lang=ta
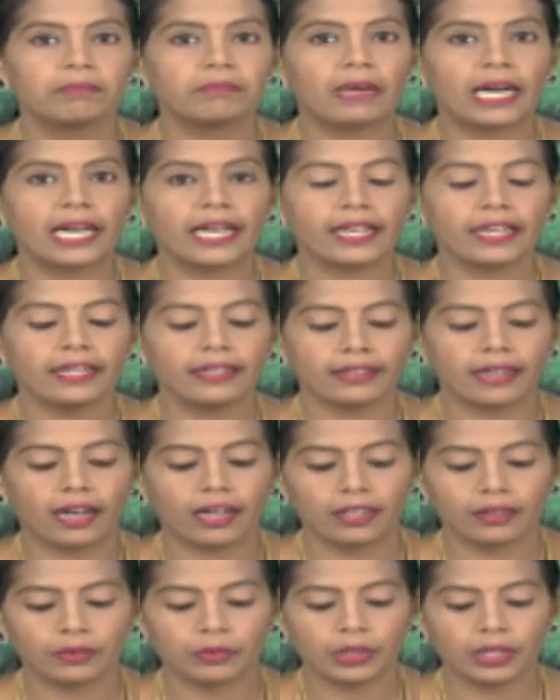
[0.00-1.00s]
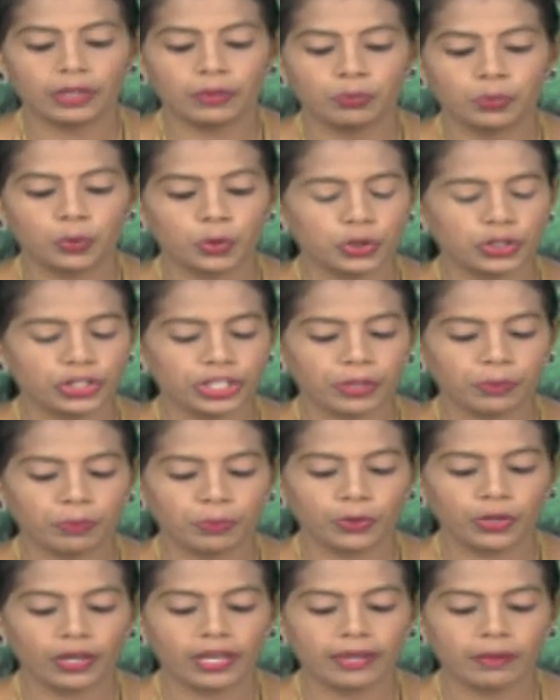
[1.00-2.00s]
மழையின் அளவு பூஜ்ஜியம்
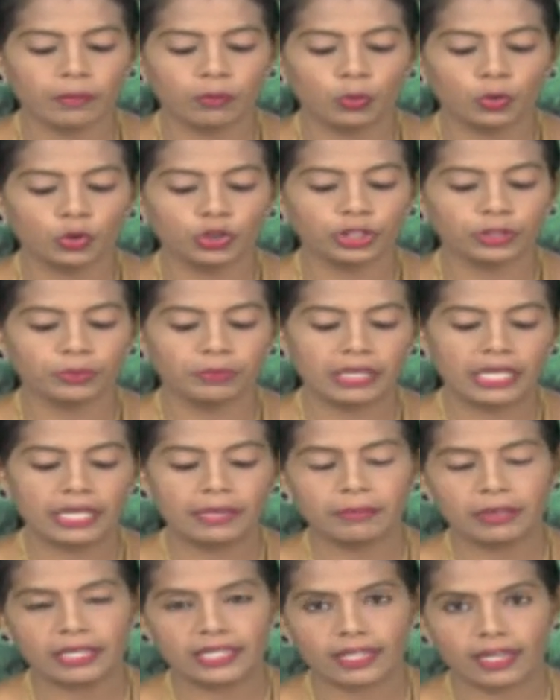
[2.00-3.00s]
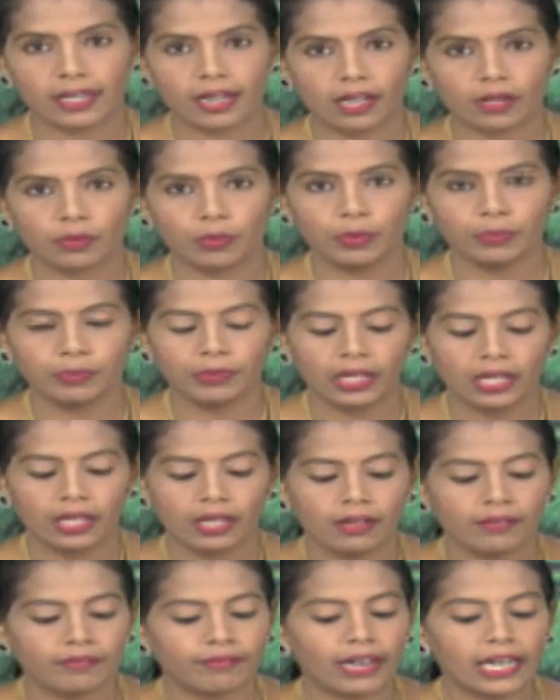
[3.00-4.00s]
புள்ளி மூன்று மில்லிமீட்டராகவும்
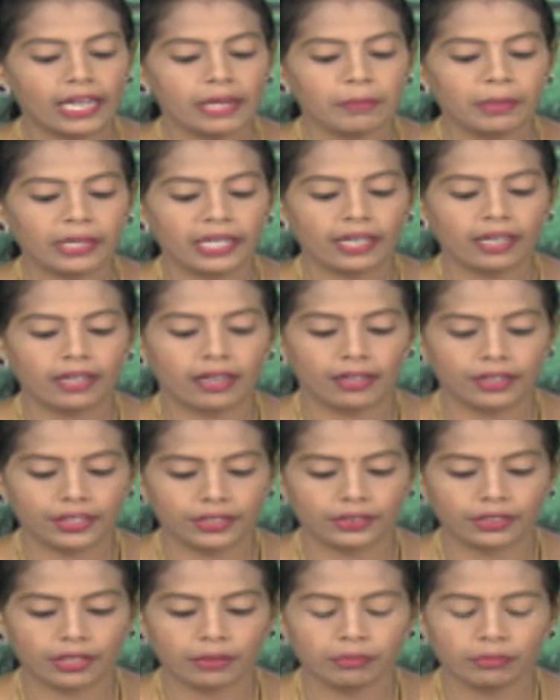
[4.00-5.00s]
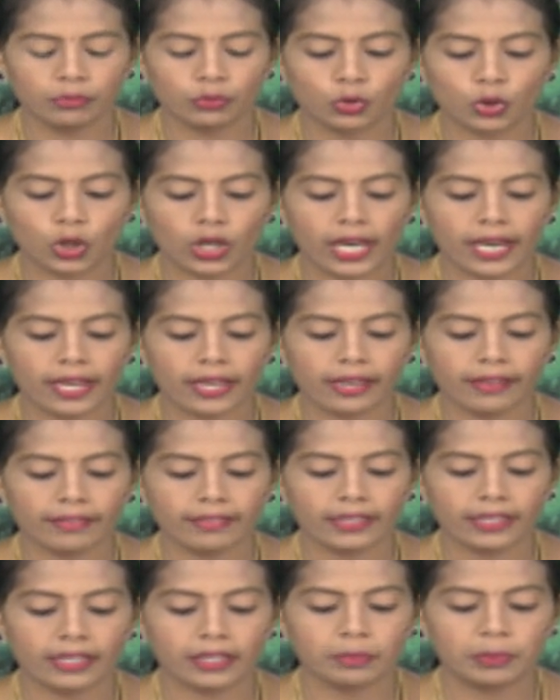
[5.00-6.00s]
வளிமண்டல அழுத்தம்
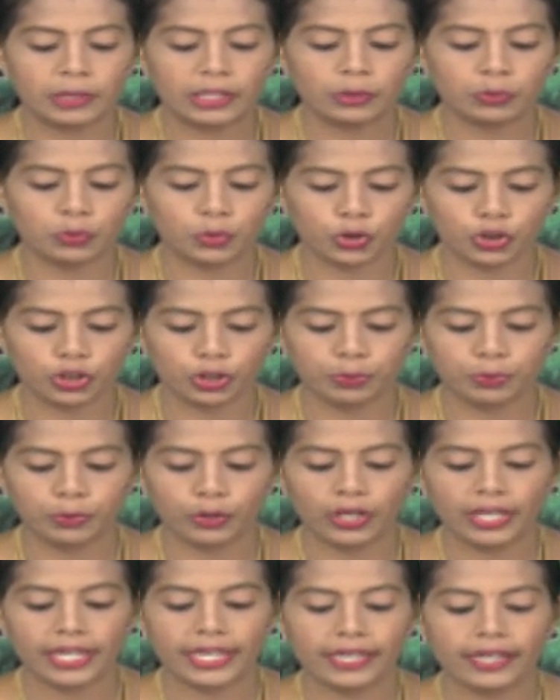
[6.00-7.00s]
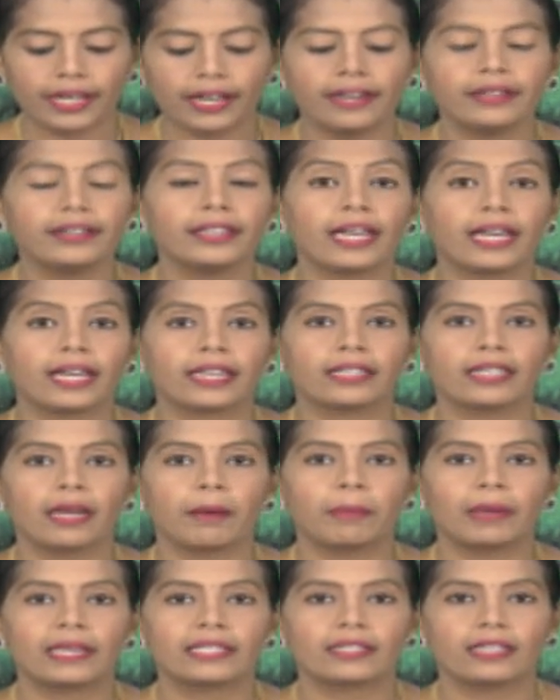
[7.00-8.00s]
தொள்ளாயிரத்து எழுபத்து மூன்று புள்ளி ஏழு ஹெக்டா
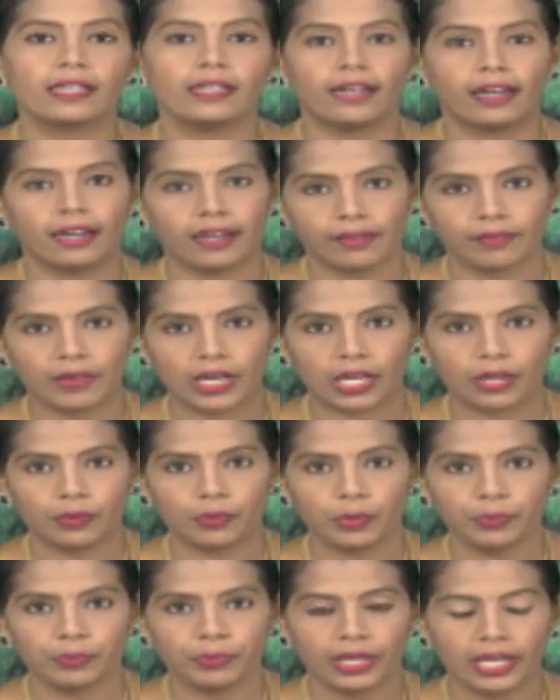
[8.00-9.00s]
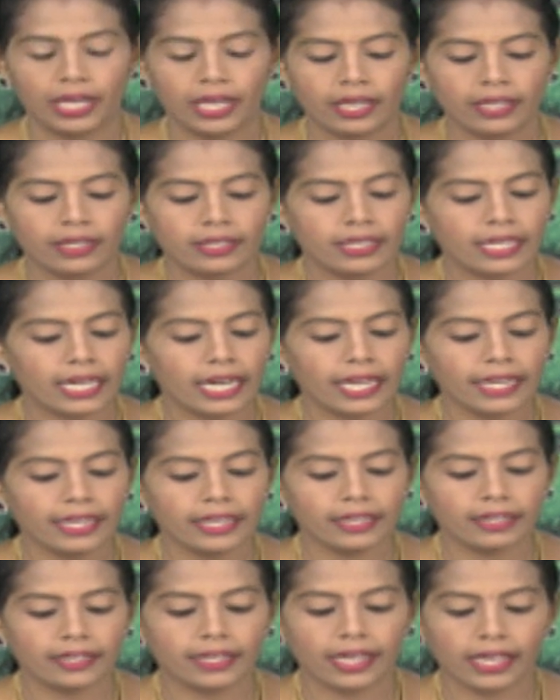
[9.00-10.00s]
பாஸ்கல் அளவாகவும்
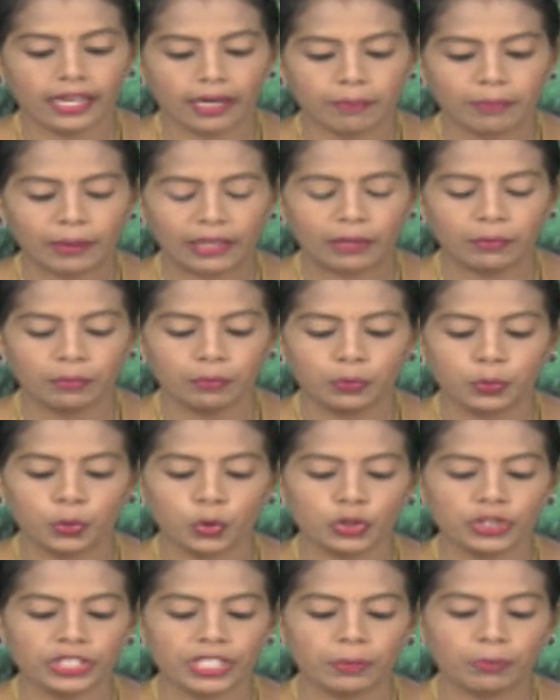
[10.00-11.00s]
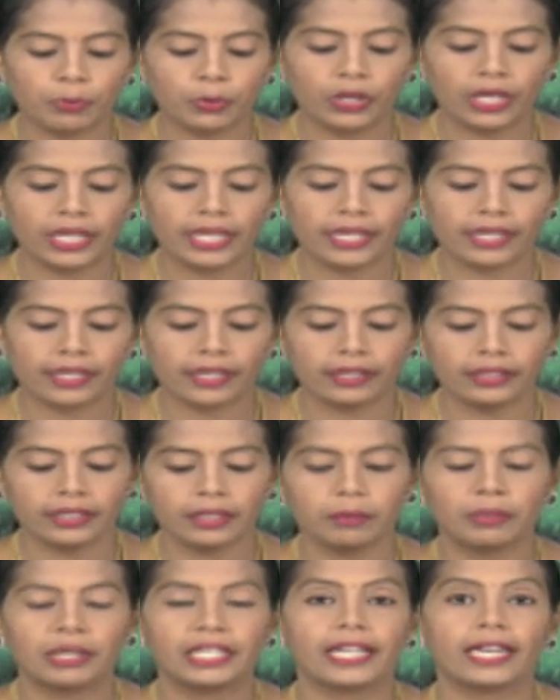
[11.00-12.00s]
இலையின் ஈரப்பதம் பூஜ்ஜியம் புள்ளி
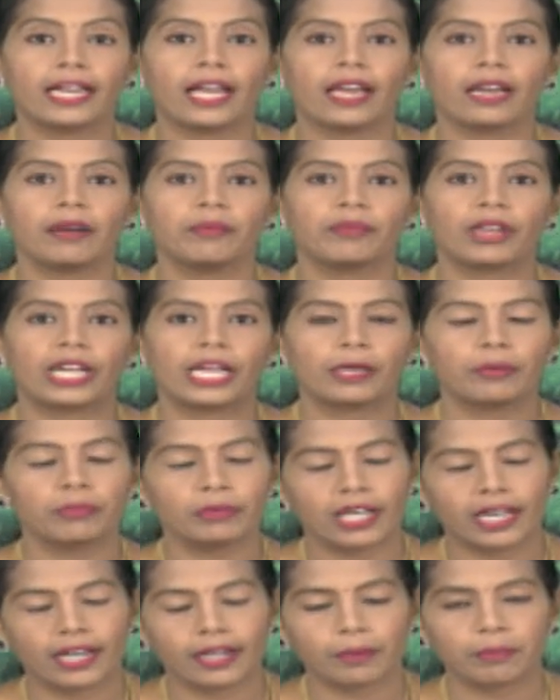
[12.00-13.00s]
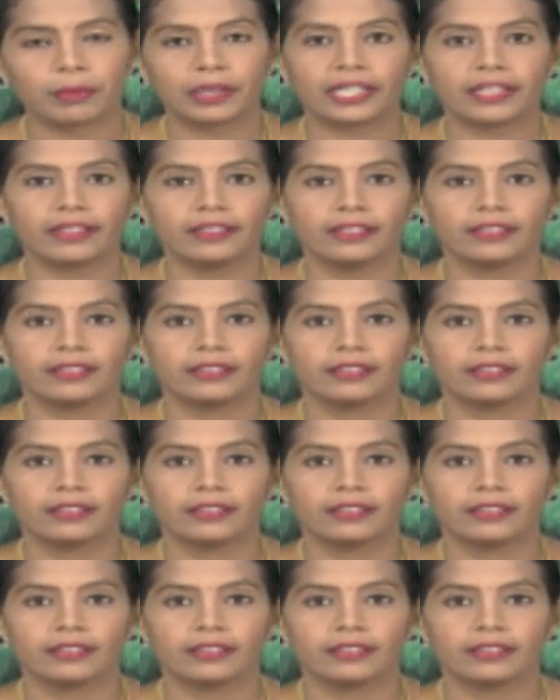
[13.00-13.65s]
இரண்டு மணி நேரம் வரையும் காணப்பட்டது